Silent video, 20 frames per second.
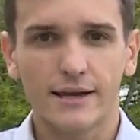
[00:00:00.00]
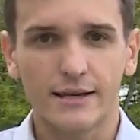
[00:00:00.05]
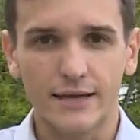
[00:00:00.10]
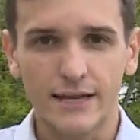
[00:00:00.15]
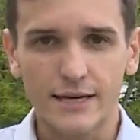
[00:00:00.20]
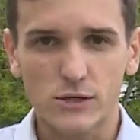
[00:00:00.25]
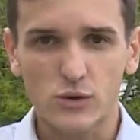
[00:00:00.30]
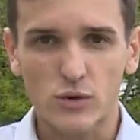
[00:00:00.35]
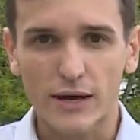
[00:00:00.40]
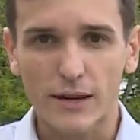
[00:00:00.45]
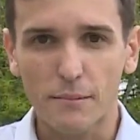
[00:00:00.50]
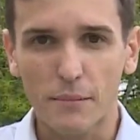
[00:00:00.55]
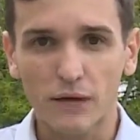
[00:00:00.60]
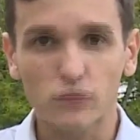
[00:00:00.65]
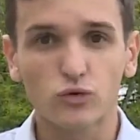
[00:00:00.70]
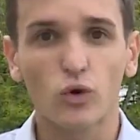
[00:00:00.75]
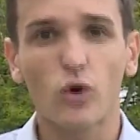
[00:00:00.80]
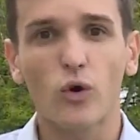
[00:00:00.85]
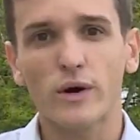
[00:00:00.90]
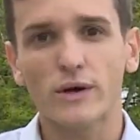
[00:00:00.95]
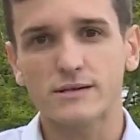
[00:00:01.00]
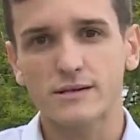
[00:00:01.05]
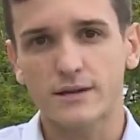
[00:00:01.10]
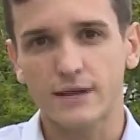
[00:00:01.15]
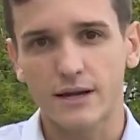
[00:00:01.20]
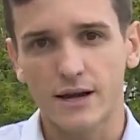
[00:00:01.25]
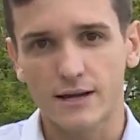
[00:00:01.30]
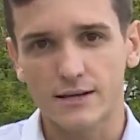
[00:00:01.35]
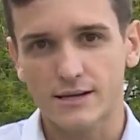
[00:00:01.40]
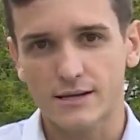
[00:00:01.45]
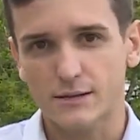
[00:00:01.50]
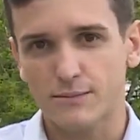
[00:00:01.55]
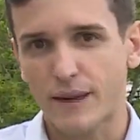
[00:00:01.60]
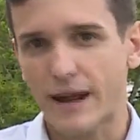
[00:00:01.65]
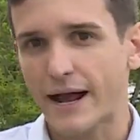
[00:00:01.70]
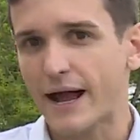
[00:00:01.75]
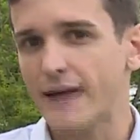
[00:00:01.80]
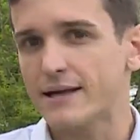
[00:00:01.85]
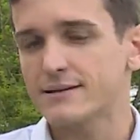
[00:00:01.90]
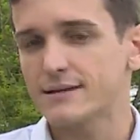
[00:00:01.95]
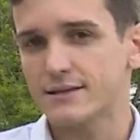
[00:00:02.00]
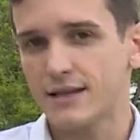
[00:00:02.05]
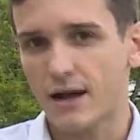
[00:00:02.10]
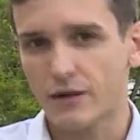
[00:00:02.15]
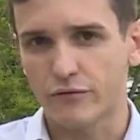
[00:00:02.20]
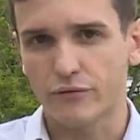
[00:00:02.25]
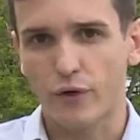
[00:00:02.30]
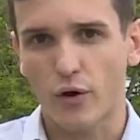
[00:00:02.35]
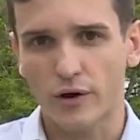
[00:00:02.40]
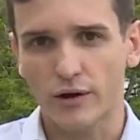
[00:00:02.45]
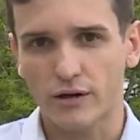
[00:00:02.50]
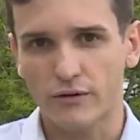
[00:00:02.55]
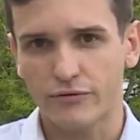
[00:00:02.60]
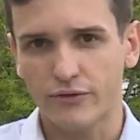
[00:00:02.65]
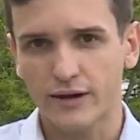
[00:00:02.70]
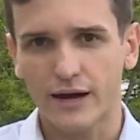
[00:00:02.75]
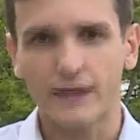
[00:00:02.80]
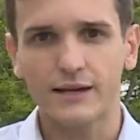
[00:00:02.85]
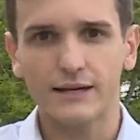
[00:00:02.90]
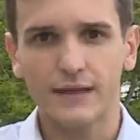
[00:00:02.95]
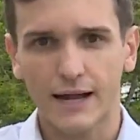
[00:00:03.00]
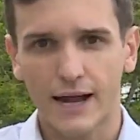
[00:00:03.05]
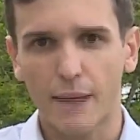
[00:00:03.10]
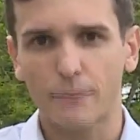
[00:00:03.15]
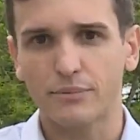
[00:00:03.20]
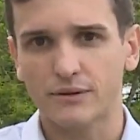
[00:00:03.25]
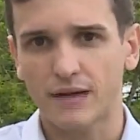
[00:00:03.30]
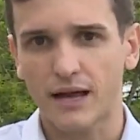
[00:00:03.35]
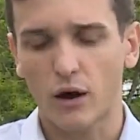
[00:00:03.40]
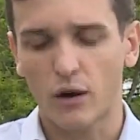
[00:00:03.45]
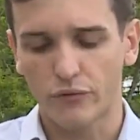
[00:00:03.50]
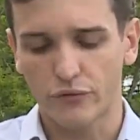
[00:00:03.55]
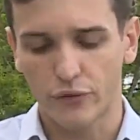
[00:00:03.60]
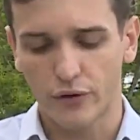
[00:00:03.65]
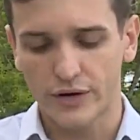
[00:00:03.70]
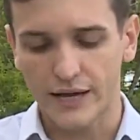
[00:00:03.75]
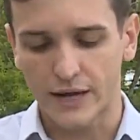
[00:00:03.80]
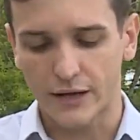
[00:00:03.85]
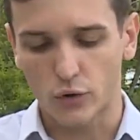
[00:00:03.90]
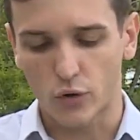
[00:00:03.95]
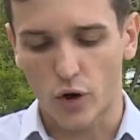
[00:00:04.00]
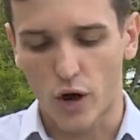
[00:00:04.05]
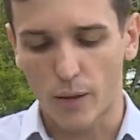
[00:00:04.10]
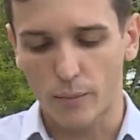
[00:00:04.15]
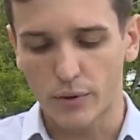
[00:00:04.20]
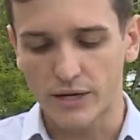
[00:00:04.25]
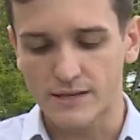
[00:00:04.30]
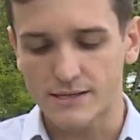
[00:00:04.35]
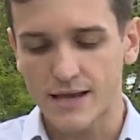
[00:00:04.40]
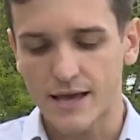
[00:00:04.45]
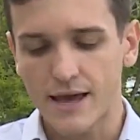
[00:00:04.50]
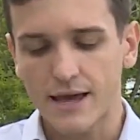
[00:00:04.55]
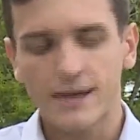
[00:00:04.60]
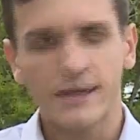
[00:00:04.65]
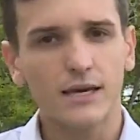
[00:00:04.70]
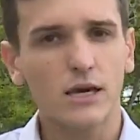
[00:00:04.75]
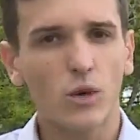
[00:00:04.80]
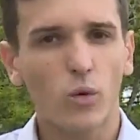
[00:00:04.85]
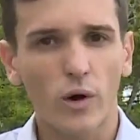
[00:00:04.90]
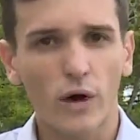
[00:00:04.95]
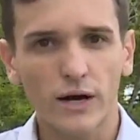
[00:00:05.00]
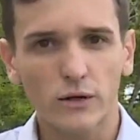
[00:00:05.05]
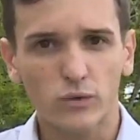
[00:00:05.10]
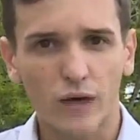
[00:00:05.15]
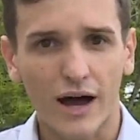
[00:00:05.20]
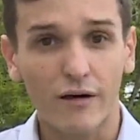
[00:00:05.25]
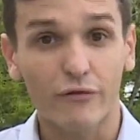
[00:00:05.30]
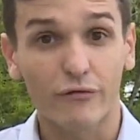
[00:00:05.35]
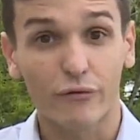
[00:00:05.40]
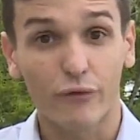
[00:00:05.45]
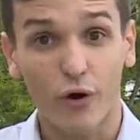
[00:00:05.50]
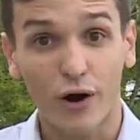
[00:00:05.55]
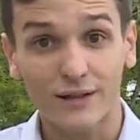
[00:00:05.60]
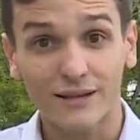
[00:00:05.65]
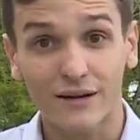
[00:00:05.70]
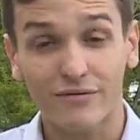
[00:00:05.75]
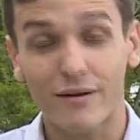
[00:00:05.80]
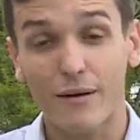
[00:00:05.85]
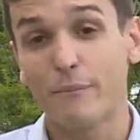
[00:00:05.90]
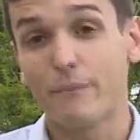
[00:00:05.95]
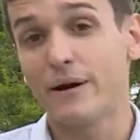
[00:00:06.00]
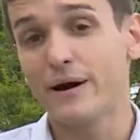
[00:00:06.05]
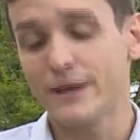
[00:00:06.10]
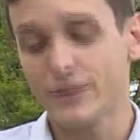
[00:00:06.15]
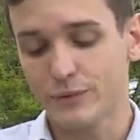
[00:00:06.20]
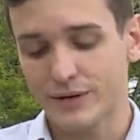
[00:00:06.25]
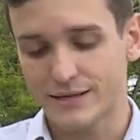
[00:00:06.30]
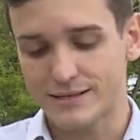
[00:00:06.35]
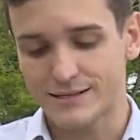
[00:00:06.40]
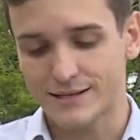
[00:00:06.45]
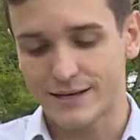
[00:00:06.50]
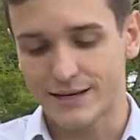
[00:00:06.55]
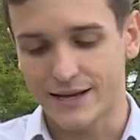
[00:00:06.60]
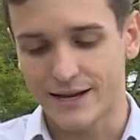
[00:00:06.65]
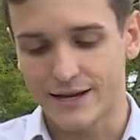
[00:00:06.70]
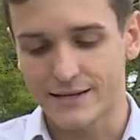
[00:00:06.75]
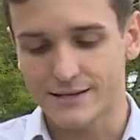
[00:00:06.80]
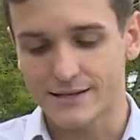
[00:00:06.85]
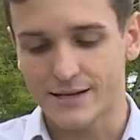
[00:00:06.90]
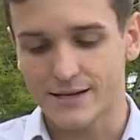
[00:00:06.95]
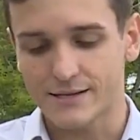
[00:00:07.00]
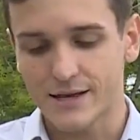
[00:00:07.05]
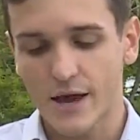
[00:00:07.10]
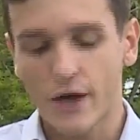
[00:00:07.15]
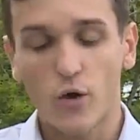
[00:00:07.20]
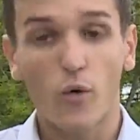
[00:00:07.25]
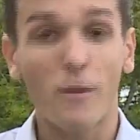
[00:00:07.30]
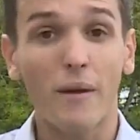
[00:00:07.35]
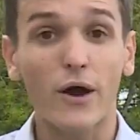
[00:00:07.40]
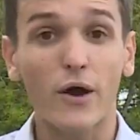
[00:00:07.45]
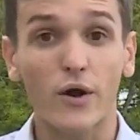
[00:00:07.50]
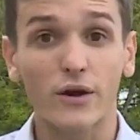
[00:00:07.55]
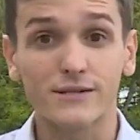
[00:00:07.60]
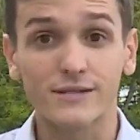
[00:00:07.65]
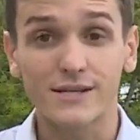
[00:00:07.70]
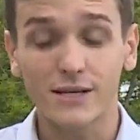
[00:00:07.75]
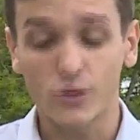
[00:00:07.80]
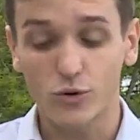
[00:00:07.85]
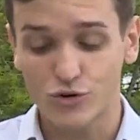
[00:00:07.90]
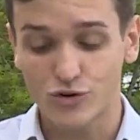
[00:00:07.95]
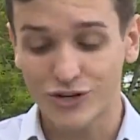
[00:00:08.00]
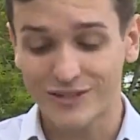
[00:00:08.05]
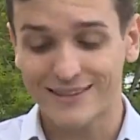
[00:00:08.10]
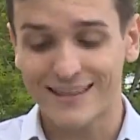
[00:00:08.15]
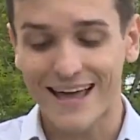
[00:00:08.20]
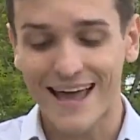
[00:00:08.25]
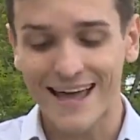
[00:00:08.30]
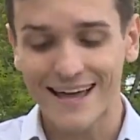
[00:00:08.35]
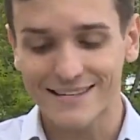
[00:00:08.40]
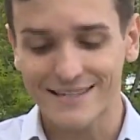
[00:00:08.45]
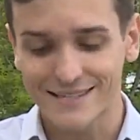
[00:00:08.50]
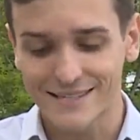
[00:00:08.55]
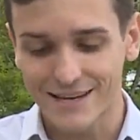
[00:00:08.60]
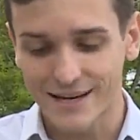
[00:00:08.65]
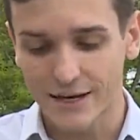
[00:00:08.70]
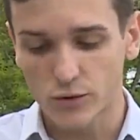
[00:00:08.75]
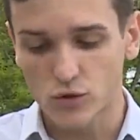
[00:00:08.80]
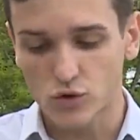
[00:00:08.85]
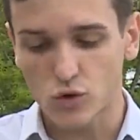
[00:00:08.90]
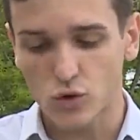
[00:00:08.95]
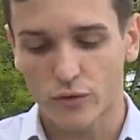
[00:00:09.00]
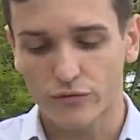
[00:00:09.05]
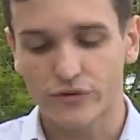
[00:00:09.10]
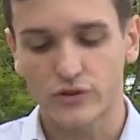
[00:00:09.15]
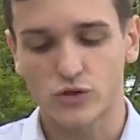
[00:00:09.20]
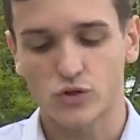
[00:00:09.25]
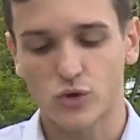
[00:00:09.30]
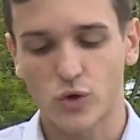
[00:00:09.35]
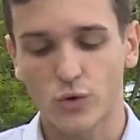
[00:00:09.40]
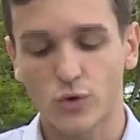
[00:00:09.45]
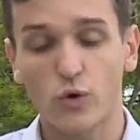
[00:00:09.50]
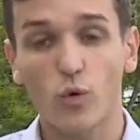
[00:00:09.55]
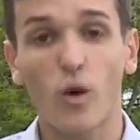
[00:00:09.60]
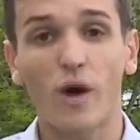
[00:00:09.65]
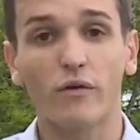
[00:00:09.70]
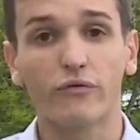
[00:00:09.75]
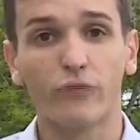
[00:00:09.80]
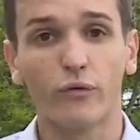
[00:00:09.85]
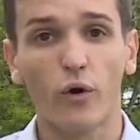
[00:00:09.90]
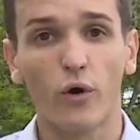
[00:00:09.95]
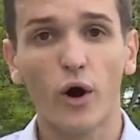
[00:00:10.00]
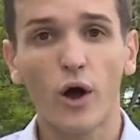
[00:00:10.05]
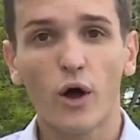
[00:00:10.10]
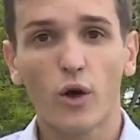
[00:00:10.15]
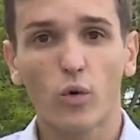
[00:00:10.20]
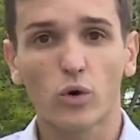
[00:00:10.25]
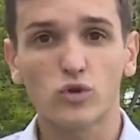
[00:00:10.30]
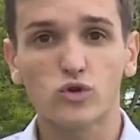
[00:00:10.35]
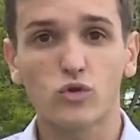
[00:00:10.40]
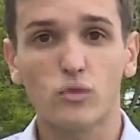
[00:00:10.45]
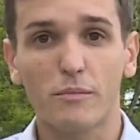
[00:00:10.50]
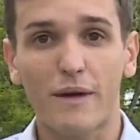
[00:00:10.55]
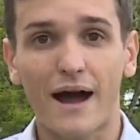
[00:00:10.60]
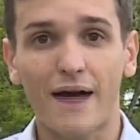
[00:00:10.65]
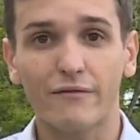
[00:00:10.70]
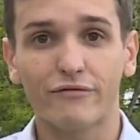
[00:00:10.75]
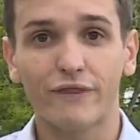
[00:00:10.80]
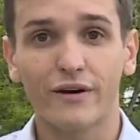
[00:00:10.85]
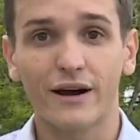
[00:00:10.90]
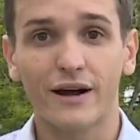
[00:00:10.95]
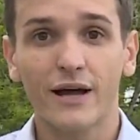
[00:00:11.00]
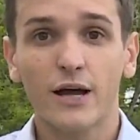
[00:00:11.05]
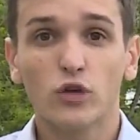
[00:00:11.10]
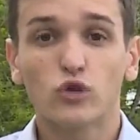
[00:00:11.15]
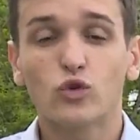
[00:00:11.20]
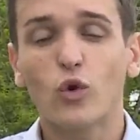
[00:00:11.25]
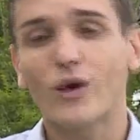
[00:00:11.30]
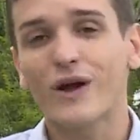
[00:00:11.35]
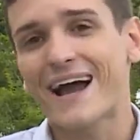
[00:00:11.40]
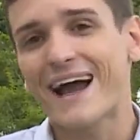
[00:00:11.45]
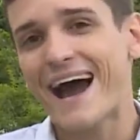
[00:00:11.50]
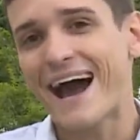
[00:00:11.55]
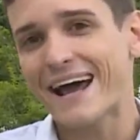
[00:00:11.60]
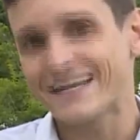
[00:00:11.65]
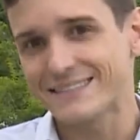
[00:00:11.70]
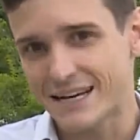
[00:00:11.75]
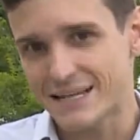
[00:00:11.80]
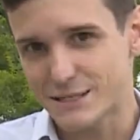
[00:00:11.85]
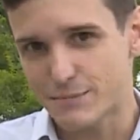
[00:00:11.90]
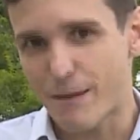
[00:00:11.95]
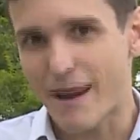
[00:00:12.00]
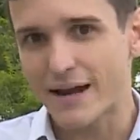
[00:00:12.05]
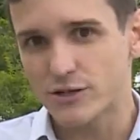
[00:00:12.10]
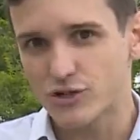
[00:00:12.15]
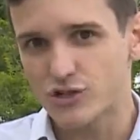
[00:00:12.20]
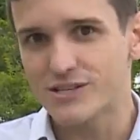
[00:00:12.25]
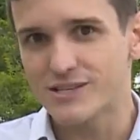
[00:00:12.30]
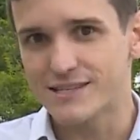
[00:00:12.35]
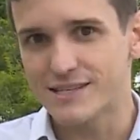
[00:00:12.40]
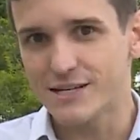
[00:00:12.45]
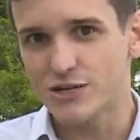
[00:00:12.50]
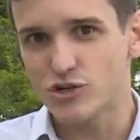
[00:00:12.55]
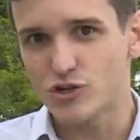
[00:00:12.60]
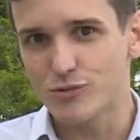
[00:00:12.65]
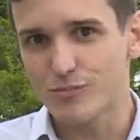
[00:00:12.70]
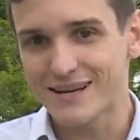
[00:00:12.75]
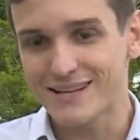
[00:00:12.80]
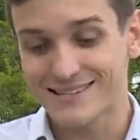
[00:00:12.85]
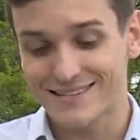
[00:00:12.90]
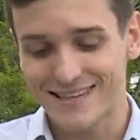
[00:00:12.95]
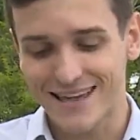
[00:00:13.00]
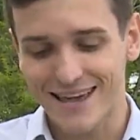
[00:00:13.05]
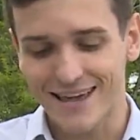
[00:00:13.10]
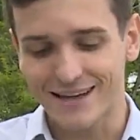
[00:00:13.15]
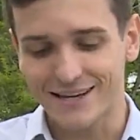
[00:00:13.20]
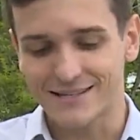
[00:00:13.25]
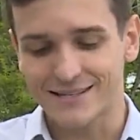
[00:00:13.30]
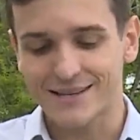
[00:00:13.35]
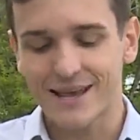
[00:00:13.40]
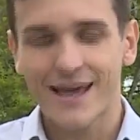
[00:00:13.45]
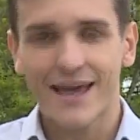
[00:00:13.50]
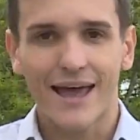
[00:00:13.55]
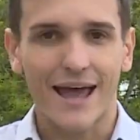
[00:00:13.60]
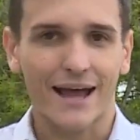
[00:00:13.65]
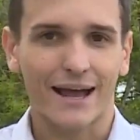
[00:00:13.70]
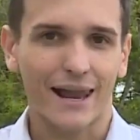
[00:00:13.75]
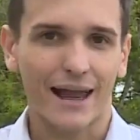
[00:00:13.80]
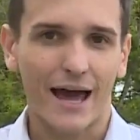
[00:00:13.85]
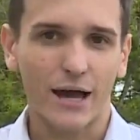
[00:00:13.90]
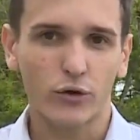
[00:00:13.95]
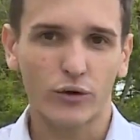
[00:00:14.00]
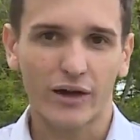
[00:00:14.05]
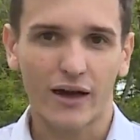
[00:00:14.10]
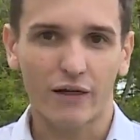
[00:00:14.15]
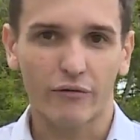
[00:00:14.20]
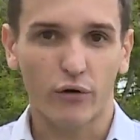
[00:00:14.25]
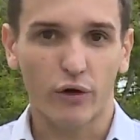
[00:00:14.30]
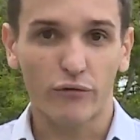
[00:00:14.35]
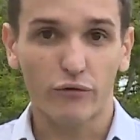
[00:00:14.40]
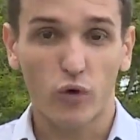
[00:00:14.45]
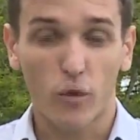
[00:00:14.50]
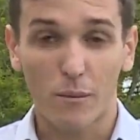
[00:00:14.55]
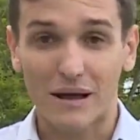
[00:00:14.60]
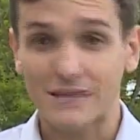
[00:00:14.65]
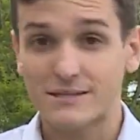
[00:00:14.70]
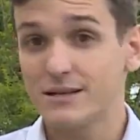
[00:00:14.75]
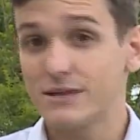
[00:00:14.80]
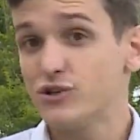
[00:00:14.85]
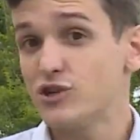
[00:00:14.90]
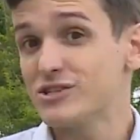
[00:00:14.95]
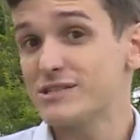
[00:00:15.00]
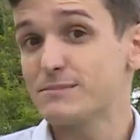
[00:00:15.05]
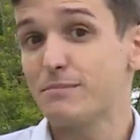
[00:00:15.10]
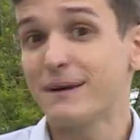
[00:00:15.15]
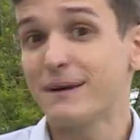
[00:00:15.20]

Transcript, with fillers: Nisso, ele mandou as crianças para a casa da avó, que fica ali na capital, Florianópolis, e enquanto a avó dava banho nas crianças, o maiorzinho de 10 anos confessou que o avô costumava tocar nas partes íntimas deles. É claro que a avó ficou bastante